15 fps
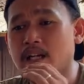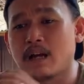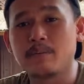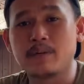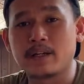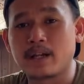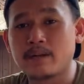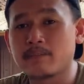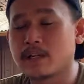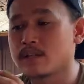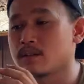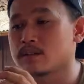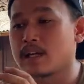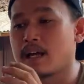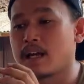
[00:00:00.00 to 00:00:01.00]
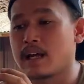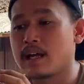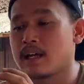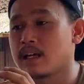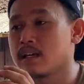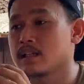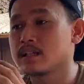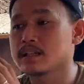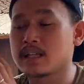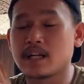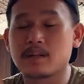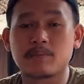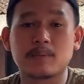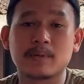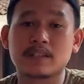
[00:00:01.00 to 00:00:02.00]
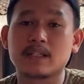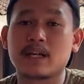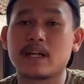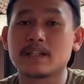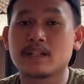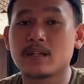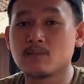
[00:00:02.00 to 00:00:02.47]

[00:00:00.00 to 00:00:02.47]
kabel rem atau salah cara pemasangannya